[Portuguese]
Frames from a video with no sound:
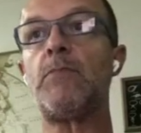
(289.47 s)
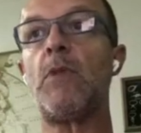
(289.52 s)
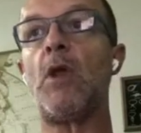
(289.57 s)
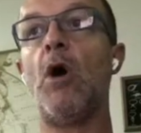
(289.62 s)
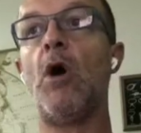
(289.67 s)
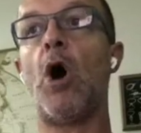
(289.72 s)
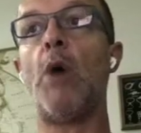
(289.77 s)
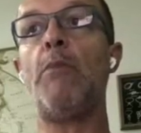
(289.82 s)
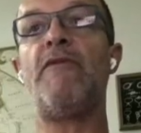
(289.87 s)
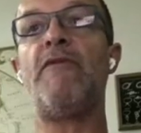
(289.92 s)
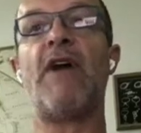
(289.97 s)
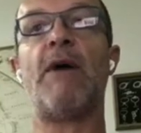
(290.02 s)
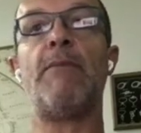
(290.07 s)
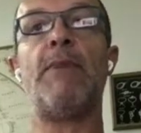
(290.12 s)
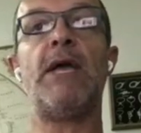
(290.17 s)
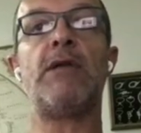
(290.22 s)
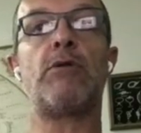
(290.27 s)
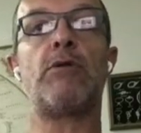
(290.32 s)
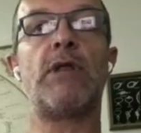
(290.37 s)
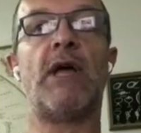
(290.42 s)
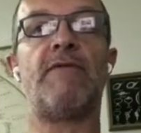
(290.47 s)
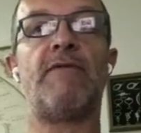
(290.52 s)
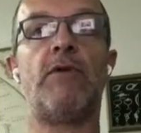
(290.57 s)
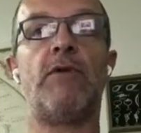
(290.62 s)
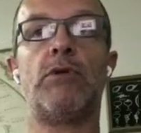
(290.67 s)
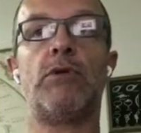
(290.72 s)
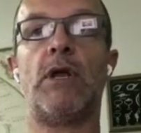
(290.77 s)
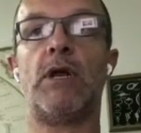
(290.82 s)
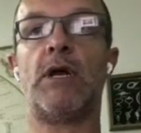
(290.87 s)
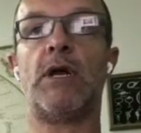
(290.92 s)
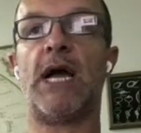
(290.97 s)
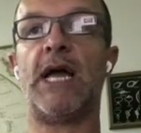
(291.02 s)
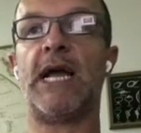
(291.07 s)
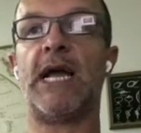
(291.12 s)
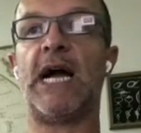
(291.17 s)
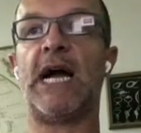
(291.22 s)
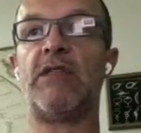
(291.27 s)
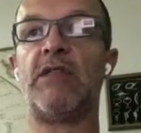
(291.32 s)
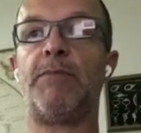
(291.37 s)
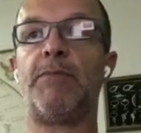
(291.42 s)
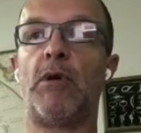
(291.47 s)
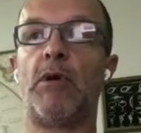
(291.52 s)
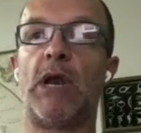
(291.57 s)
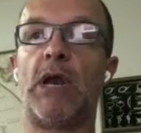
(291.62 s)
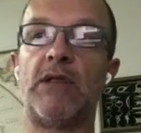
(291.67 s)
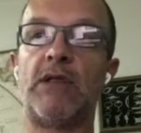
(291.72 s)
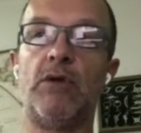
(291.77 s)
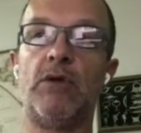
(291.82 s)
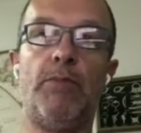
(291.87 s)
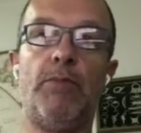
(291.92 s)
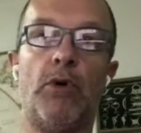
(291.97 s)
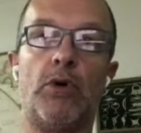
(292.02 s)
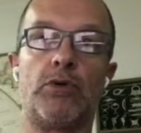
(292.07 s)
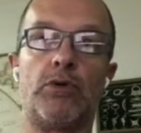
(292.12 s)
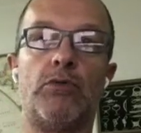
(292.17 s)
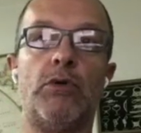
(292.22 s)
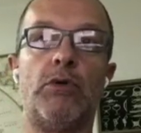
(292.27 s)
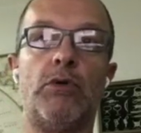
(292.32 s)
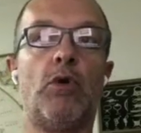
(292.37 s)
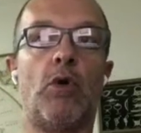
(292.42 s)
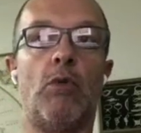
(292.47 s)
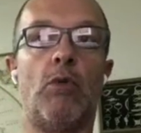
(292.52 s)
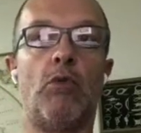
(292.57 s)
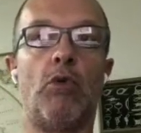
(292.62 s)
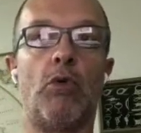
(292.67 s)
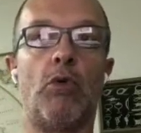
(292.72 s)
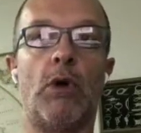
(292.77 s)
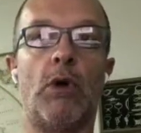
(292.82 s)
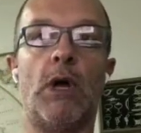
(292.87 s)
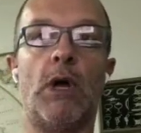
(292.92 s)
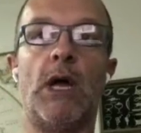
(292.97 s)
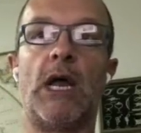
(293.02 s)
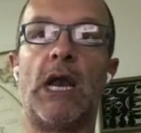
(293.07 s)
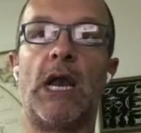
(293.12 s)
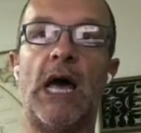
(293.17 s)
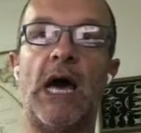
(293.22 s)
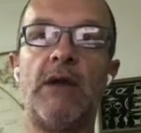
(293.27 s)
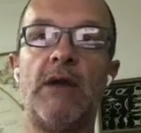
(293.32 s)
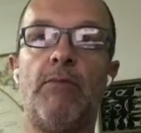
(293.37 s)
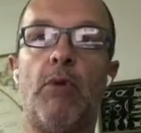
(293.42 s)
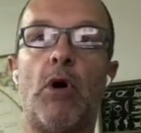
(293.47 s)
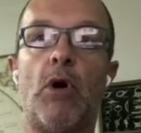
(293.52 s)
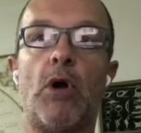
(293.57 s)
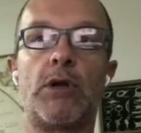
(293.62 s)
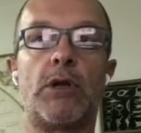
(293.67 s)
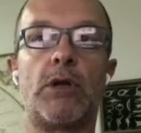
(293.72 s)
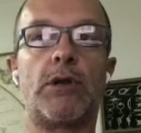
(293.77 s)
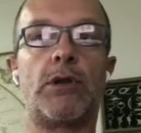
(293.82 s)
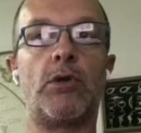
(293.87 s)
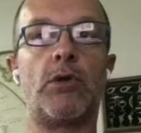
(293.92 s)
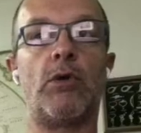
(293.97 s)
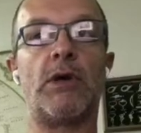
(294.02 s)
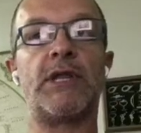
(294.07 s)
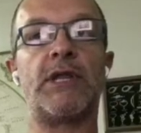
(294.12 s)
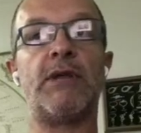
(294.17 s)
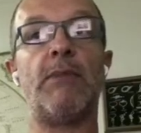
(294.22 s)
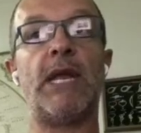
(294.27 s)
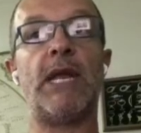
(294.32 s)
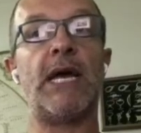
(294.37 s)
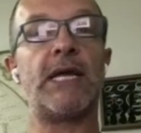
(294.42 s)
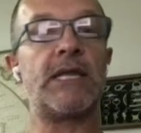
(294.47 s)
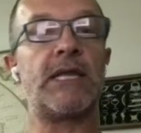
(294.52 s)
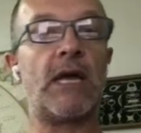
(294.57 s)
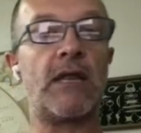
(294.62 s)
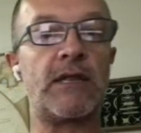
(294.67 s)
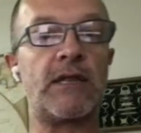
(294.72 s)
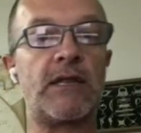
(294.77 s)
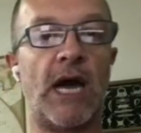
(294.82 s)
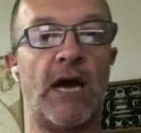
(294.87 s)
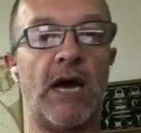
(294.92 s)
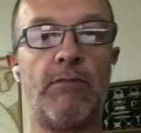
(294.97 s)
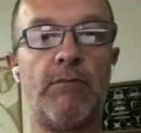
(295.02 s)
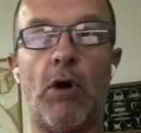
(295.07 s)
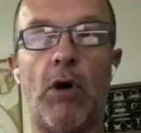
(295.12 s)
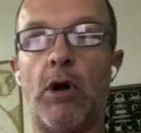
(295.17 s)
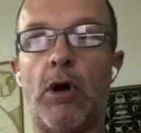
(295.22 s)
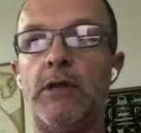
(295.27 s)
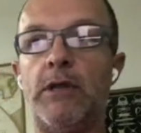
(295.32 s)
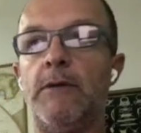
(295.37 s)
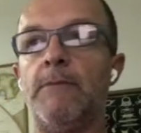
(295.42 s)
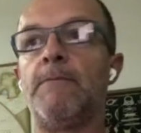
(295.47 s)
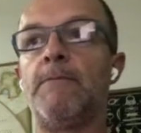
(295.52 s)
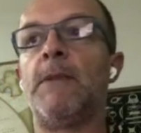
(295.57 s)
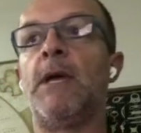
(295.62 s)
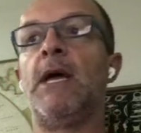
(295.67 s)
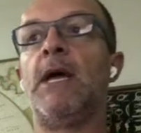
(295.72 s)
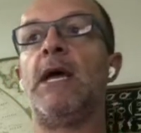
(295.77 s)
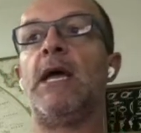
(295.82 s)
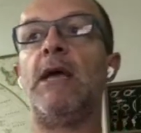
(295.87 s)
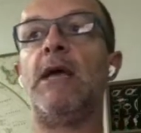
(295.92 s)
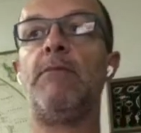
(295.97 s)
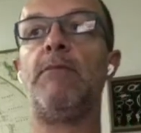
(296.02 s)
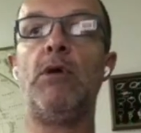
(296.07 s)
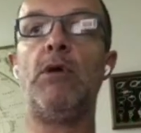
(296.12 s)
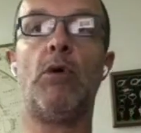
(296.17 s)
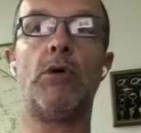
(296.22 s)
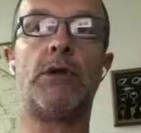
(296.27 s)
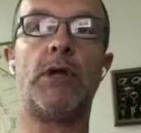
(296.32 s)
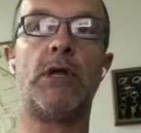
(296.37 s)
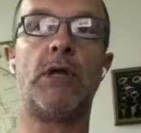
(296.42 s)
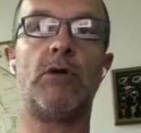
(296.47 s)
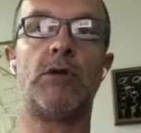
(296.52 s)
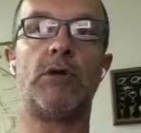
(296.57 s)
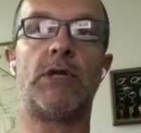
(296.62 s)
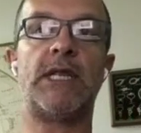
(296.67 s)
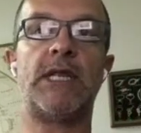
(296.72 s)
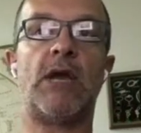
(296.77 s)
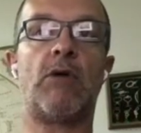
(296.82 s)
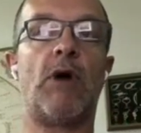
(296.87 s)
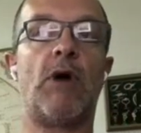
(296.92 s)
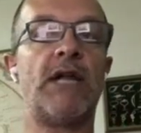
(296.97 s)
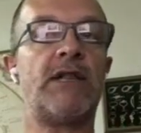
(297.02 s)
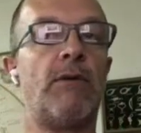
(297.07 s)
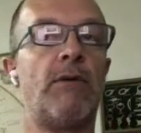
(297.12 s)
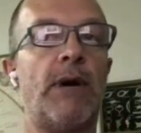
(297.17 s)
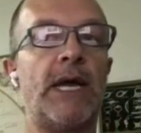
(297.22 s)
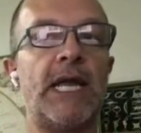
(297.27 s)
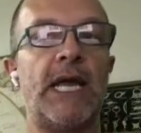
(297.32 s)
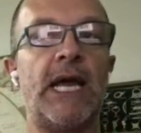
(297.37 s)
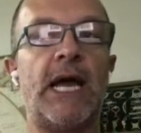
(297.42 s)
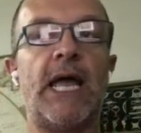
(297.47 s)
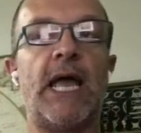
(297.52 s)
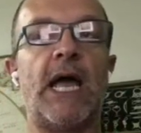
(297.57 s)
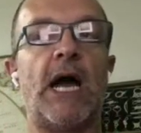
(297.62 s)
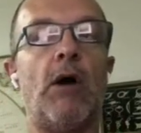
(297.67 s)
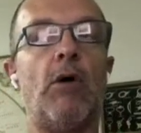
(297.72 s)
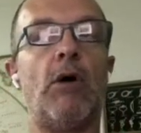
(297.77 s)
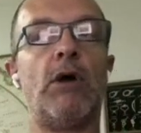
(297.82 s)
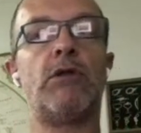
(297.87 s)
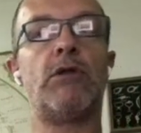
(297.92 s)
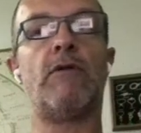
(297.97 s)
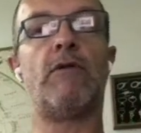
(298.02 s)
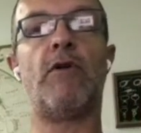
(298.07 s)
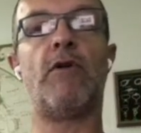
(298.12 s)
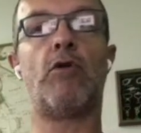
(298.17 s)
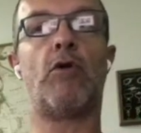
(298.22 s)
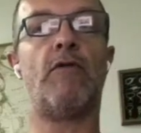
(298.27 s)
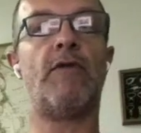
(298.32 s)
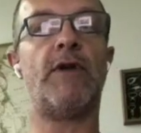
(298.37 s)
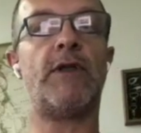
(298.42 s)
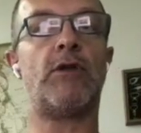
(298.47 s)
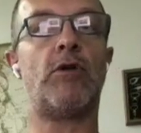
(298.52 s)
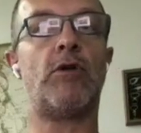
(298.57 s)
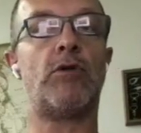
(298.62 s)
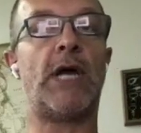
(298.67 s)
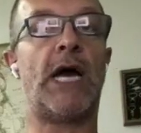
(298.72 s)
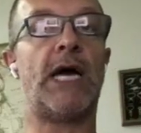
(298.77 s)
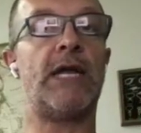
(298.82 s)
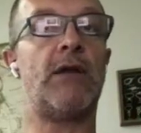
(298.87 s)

Obviamente, os navios eram carregados pelo lado do porto, e como larboard soa semelhante a starboard, em 1884 a Marinha Real resolveu convencionar